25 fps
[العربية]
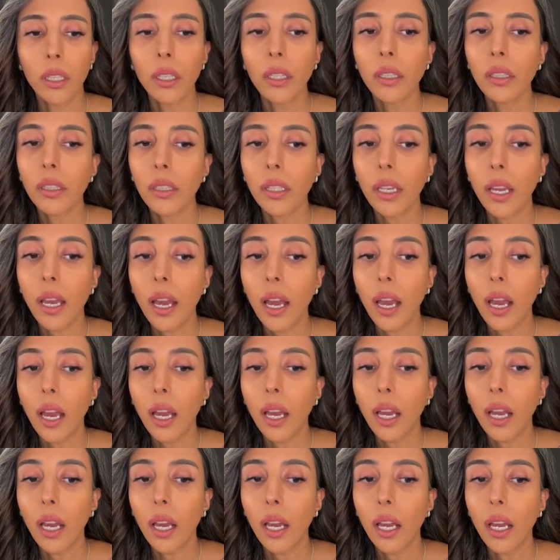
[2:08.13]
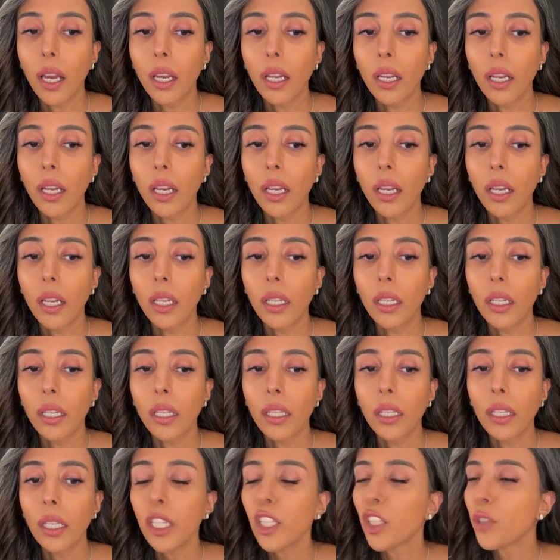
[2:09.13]
أنت
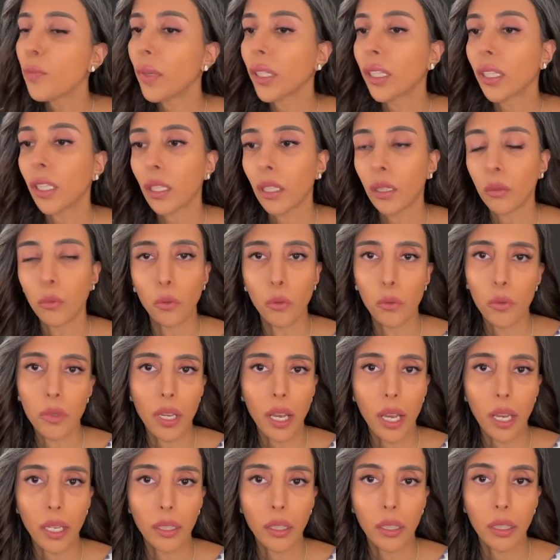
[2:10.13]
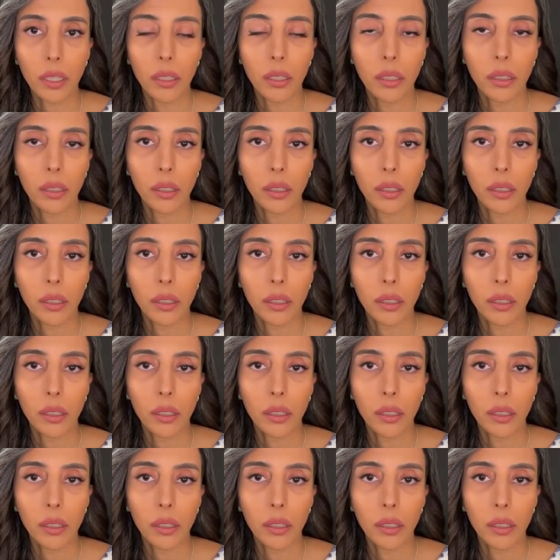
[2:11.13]
ليش ما تطلب مساعدة